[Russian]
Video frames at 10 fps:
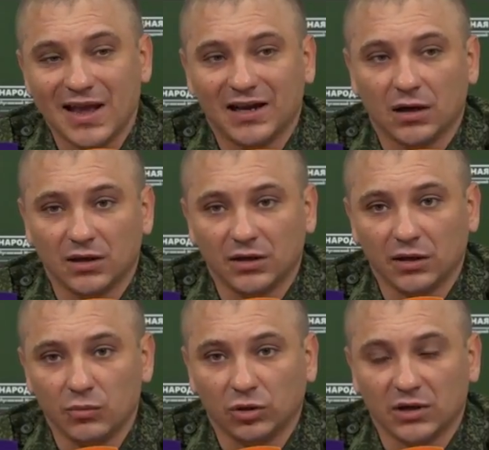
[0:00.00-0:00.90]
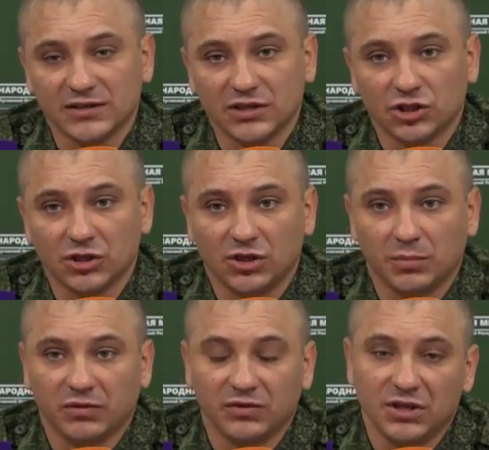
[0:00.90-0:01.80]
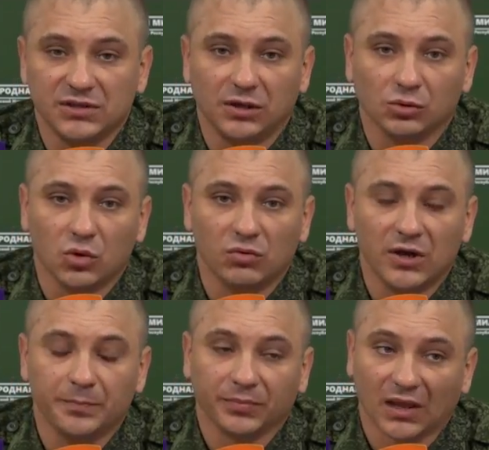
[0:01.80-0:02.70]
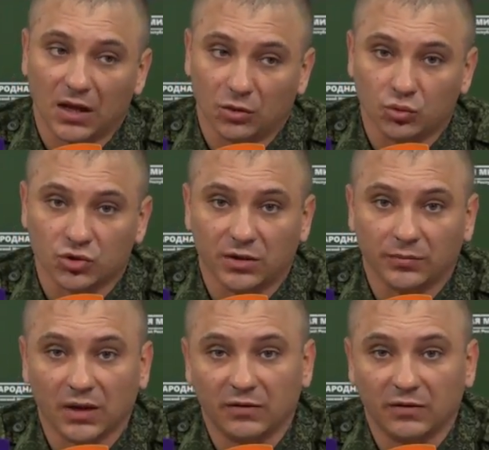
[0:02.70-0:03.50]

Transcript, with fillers: гранатометы различных типов и стрелковое оружие.